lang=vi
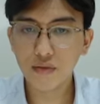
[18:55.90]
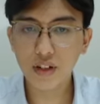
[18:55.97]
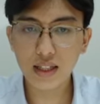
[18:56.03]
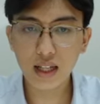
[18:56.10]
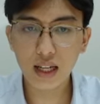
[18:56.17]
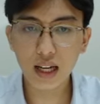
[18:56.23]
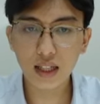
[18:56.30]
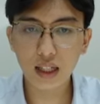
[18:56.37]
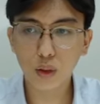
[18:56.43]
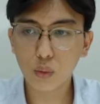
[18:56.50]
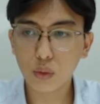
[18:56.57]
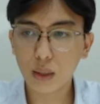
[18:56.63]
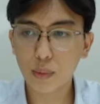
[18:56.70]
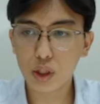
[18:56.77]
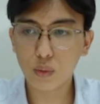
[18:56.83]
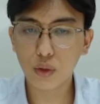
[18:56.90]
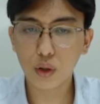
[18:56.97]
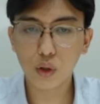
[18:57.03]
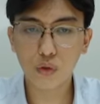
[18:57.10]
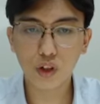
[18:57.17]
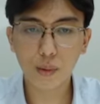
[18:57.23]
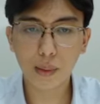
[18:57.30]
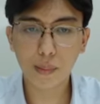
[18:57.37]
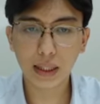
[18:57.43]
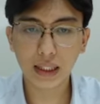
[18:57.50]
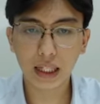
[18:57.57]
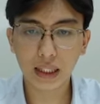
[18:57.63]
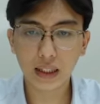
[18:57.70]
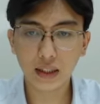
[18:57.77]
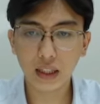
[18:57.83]
VCS này cũng là một trong những cổ phiếu mà mình
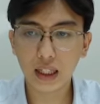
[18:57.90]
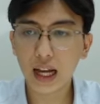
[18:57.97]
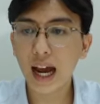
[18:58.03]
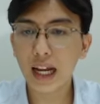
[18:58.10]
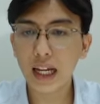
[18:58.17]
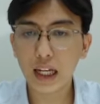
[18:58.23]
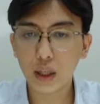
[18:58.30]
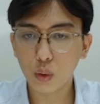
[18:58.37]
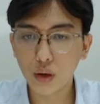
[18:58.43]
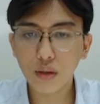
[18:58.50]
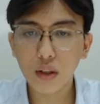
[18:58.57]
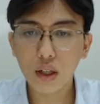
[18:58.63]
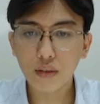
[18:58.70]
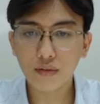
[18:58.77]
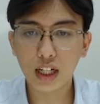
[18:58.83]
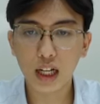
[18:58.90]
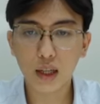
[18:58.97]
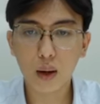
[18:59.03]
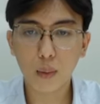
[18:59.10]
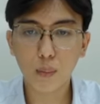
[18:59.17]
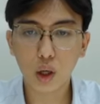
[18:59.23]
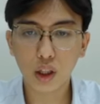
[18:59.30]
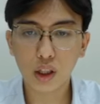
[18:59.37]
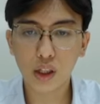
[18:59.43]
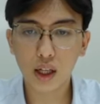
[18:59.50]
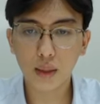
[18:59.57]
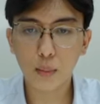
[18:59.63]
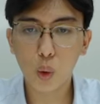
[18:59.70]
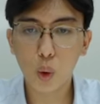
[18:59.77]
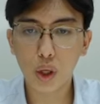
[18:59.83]
thấy thấy hay đúng không và đề cập mọi
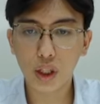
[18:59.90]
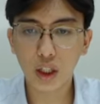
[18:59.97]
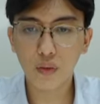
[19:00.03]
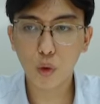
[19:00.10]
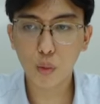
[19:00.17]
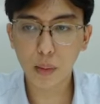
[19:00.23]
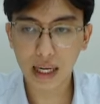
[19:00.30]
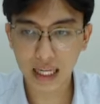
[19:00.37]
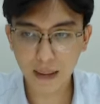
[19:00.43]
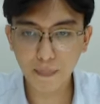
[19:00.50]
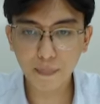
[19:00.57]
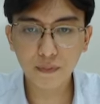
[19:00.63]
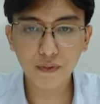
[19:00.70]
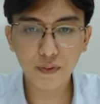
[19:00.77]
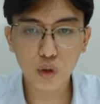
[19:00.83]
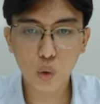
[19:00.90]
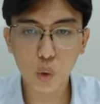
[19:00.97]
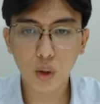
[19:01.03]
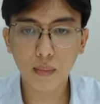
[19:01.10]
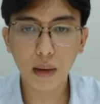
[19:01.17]
người mua ở những cái vùng 75 xuống